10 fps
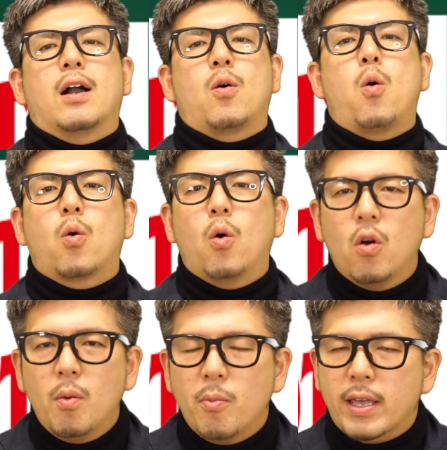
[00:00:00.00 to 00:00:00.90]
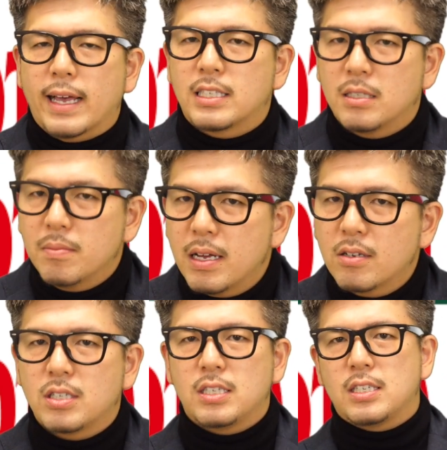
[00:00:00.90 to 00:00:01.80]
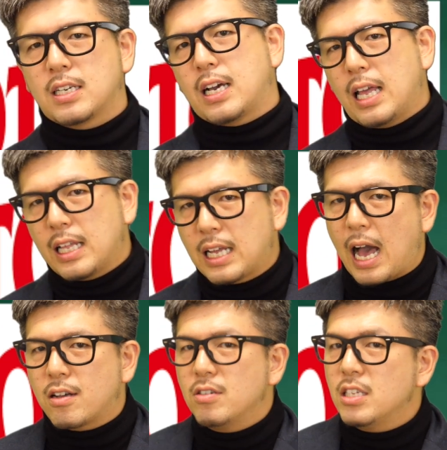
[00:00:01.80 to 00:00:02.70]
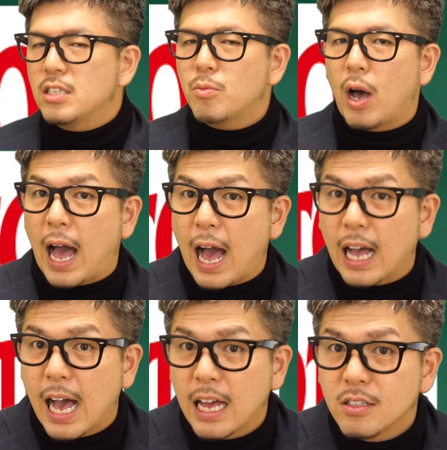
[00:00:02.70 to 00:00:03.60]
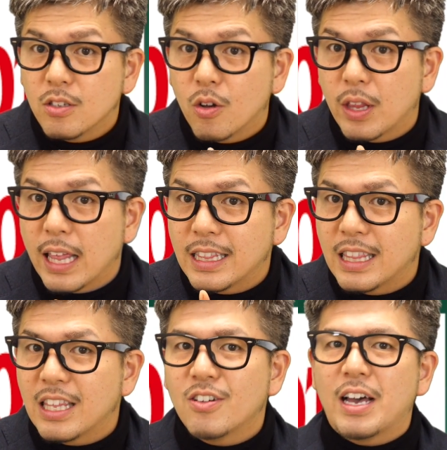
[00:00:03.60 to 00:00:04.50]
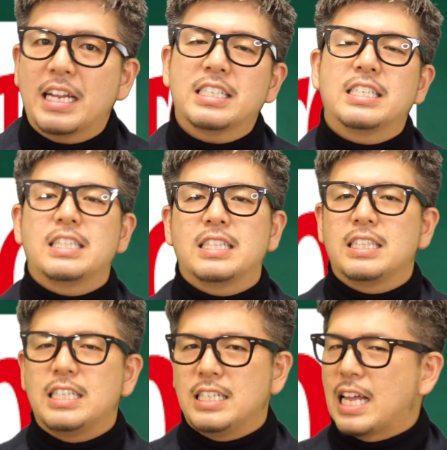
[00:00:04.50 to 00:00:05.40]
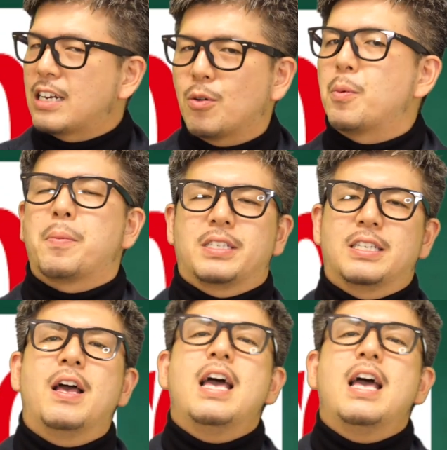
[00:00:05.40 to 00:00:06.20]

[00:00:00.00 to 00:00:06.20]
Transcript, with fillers: 心も休まるし確率も上がるよねっていう話になると思います。